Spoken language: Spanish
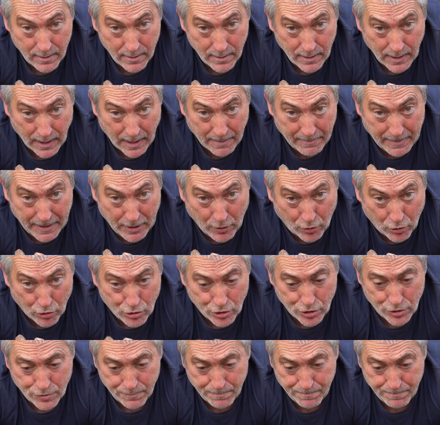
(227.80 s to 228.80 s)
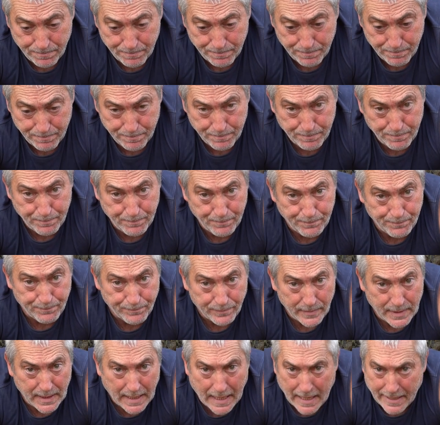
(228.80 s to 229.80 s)
Amigos,
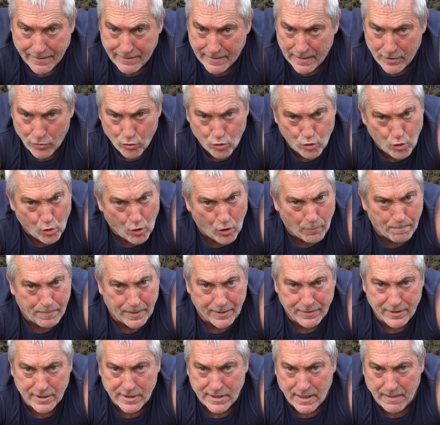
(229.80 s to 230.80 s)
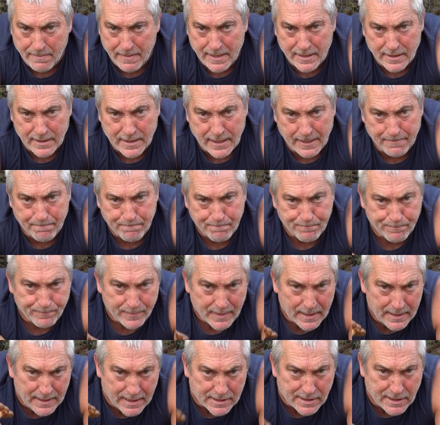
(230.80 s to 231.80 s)
acentuó precisamente
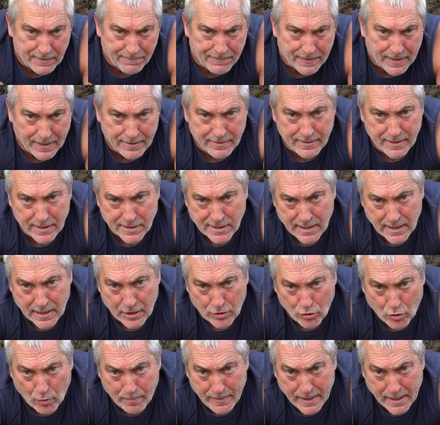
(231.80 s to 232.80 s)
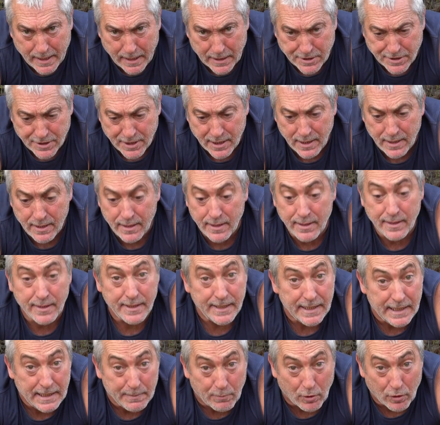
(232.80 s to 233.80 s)
las diferencias anatómicas
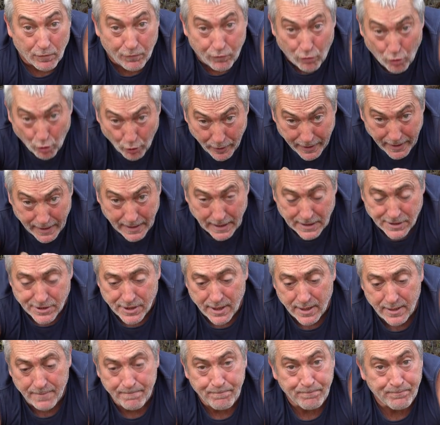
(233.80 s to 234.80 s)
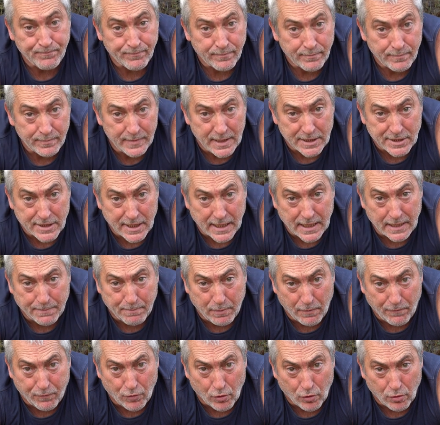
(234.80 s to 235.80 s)
y morfológicas de este
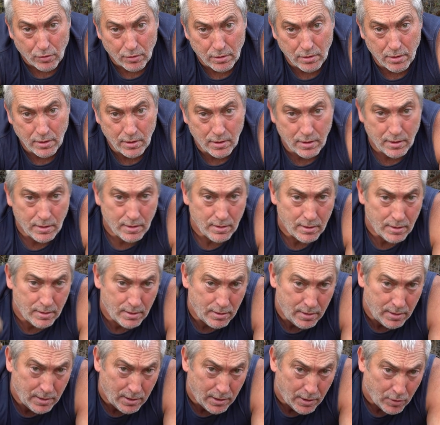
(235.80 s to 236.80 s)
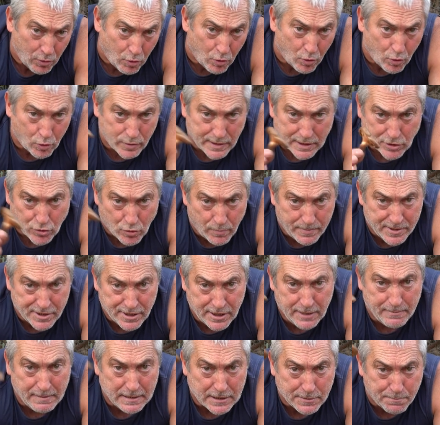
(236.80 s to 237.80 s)
carpóforo con otras
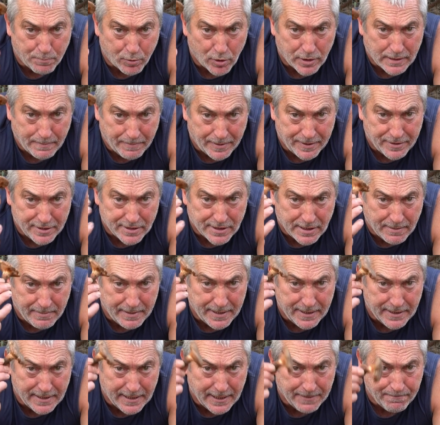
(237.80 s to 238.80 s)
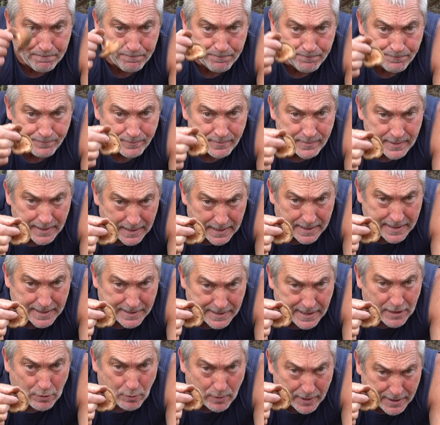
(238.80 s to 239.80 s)
comestibles porque precisamente el que
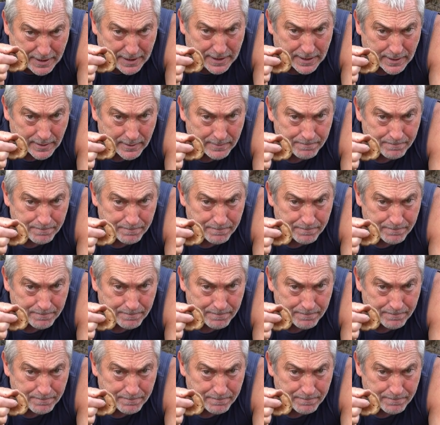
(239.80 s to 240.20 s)
tengo aquí,